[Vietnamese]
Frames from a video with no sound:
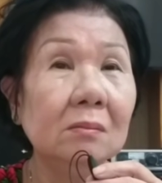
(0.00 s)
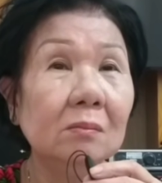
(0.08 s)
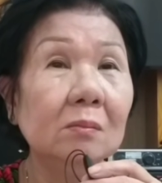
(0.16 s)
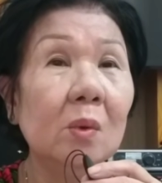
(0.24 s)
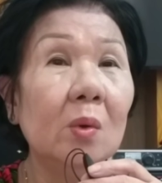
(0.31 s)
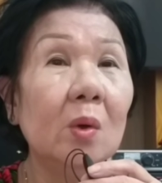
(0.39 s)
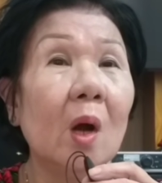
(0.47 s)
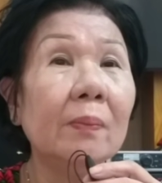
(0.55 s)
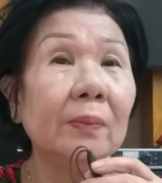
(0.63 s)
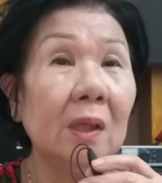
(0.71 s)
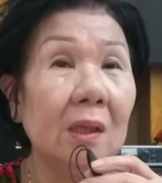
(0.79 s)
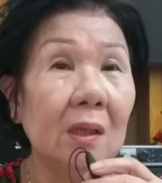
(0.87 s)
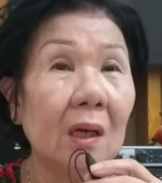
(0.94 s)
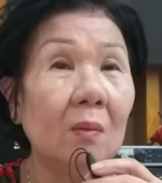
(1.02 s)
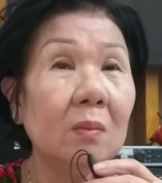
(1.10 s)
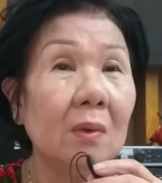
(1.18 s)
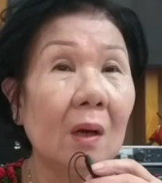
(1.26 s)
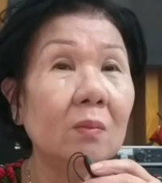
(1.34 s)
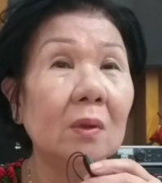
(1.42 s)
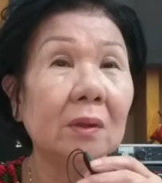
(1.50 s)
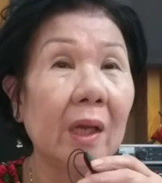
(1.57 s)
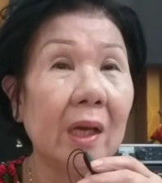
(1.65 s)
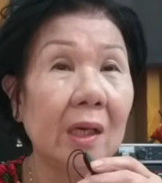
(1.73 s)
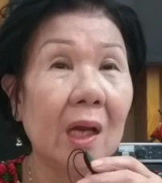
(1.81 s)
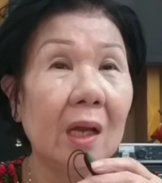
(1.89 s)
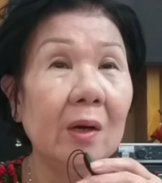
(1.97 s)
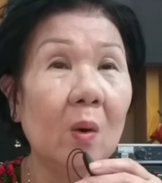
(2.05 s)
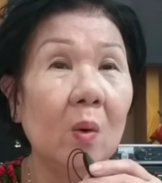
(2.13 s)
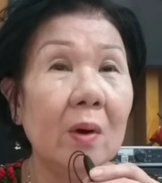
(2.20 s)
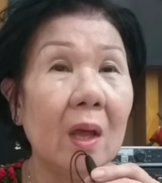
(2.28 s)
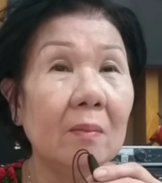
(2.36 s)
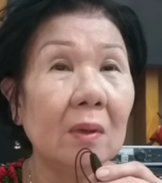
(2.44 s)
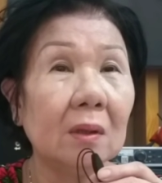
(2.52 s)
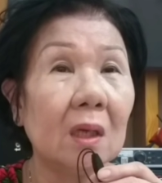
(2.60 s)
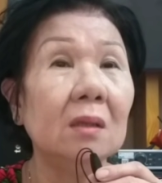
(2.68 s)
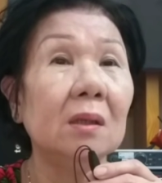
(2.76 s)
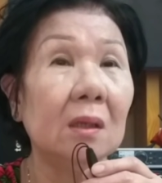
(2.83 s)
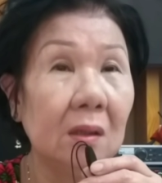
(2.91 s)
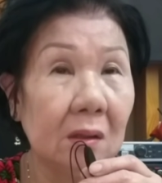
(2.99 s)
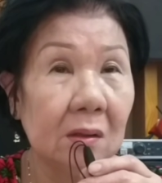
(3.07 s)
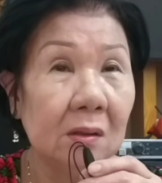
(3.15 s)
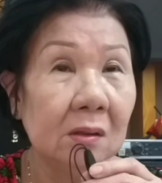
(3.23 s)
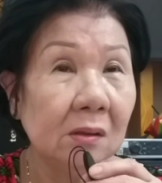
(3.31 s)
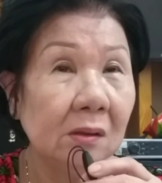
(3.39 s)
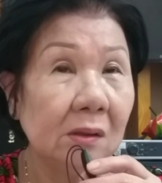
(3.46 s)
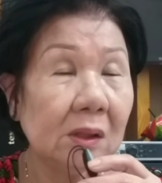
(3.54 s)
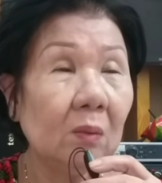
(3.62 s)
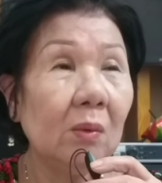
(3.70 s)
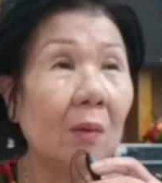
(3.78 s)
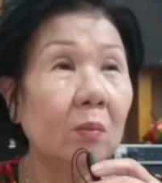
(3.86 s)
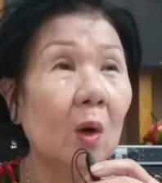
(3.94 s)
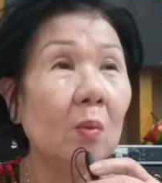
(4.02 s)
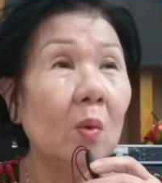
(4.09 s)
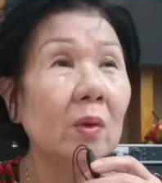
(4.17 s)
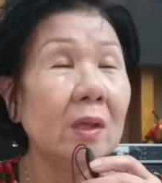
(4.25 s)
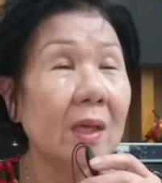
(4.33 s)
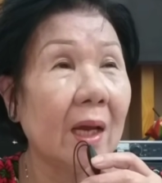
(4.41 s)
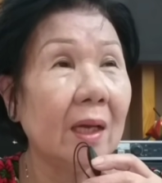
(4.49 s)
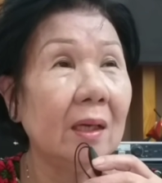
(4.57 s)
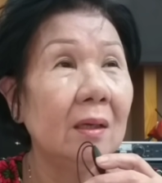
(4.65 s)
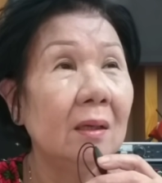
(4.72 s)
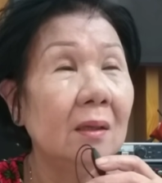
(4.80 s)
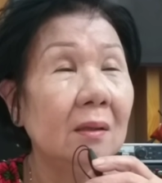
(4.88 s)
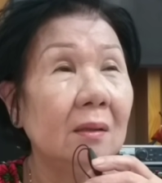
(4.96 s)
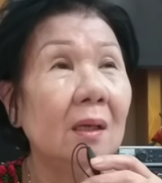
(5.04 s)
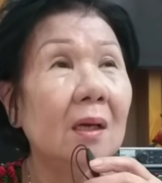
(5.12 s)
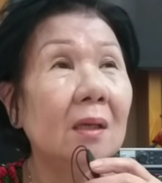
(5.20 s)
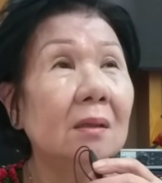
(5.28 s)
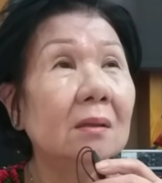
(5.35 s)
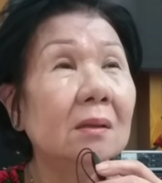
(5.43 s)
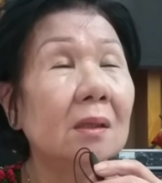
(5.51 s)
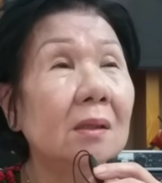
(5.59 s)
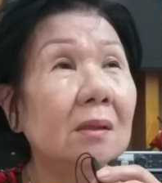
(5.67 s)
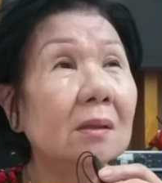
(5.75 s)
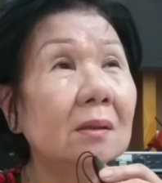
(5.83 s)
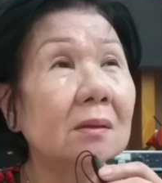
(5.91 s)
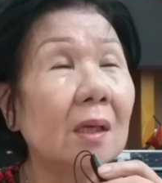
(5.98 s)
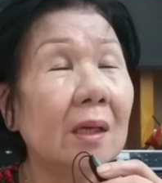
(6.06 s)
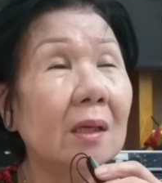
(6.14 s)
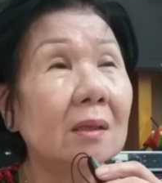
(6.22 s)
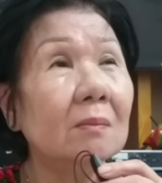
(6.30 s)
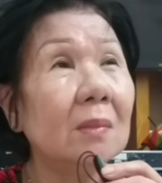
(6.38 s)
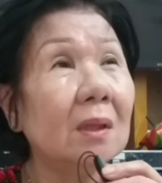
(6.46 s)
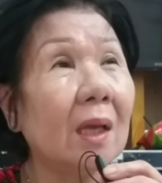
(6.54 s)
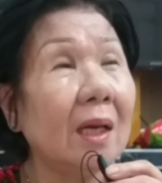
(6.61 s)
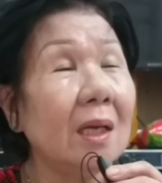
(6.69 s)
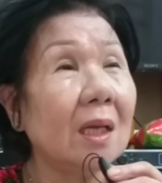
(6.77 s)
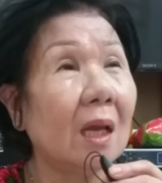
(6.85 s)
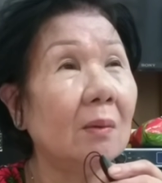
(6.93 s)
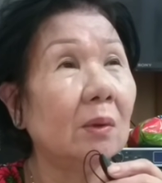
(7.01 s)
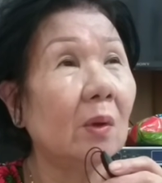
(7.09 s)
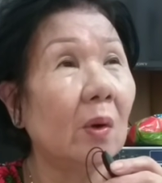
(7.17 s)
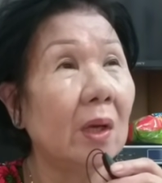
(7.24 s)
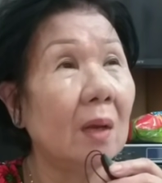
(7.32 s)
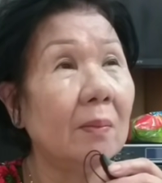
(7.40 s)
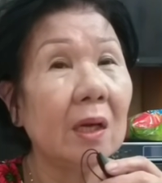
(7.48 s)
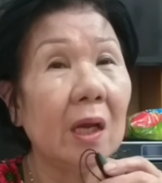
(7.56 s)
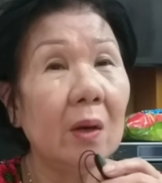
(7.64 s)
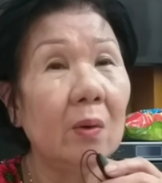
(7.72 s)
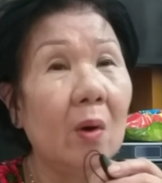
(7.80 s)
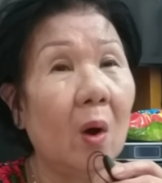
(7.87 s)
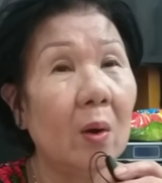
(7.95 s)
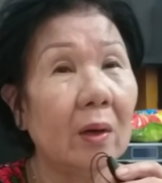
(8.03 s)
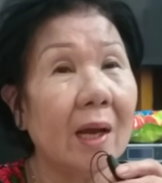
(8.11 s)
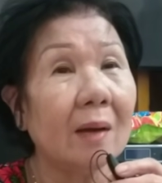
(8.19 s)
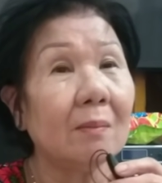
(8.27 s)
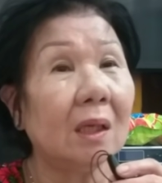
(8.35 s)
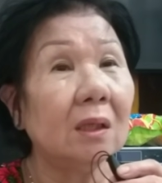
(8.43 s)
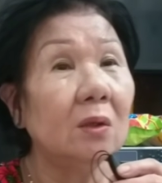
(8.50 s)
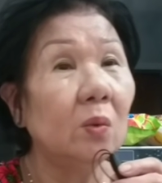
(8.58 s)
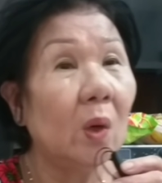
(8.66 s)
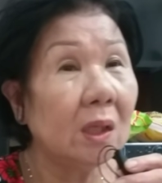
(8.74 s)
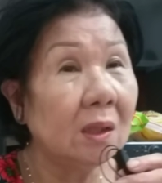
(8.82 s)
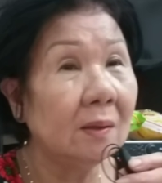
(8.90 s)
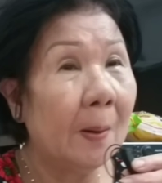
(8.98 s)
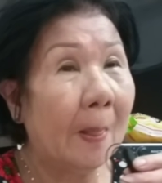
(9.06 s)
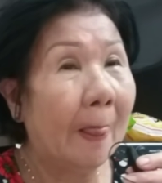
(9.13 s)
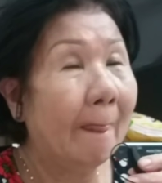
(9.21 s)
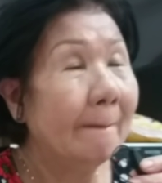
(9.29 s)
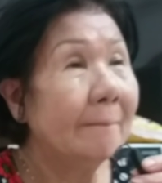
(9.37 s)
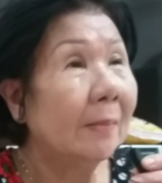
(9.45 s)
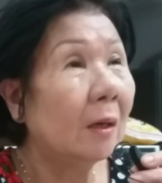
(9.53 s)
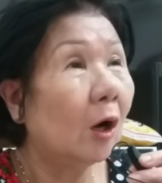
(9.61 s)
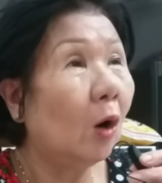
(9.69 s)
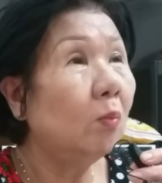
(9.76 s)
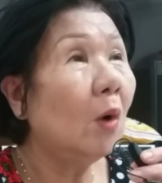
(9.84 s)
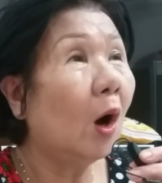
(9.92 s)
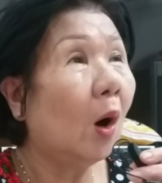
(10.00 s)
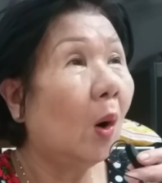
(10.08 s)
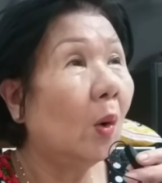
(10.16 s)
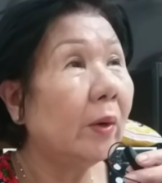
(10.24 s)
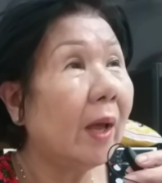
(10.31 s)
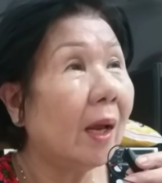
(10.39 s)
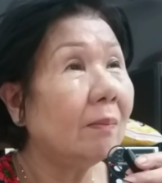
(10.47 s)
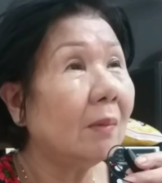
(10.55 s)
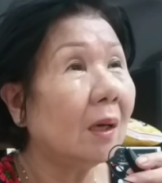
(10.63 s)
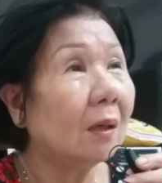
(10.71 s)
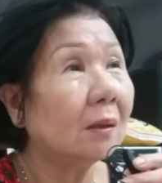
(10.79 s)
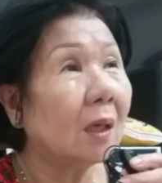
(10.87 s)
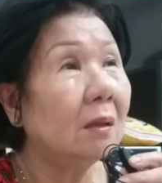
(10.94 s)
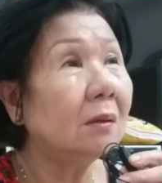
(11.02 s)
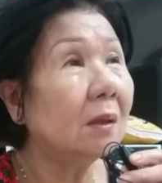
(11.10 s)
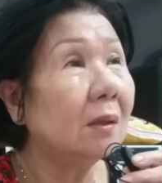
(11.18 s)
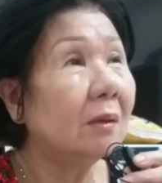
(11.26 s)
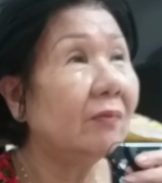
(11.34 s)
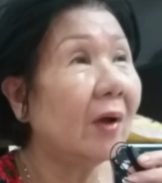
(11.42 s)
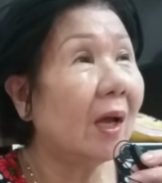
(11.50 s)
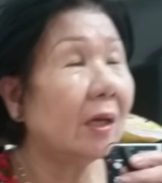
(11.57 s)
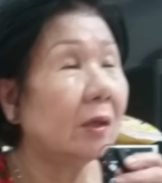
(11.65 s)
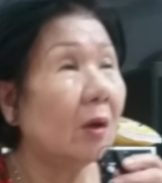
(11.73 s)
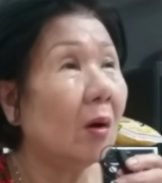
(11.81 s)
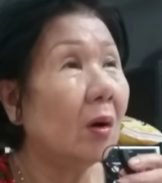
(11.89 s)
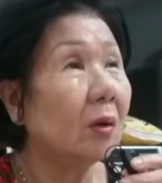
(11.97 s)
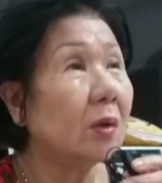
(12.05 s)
mua góp tượng, không có tiền để đủ để mà thỉnh tượng, trong lòng cổ muốn như vậy. Thì Lê Thanh Thiện mới thấy vậy, mới tội nghiệp, mới kêu gọi các mạnh thường quân ủng hộ để mà thỉnh tượng về cho